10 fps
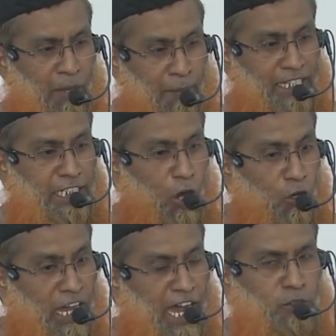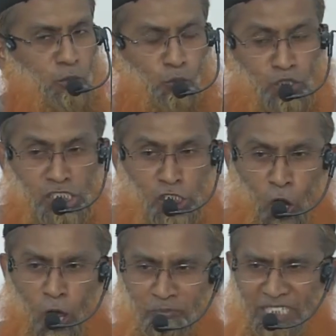हमारी औलाद उस
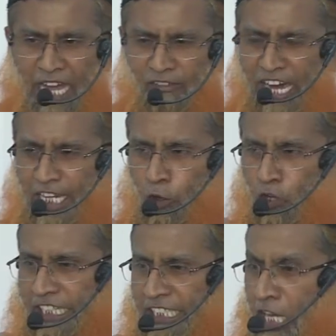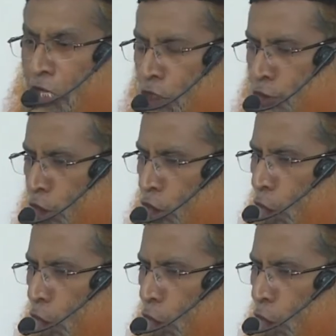कौम के हवाले हो रही है जो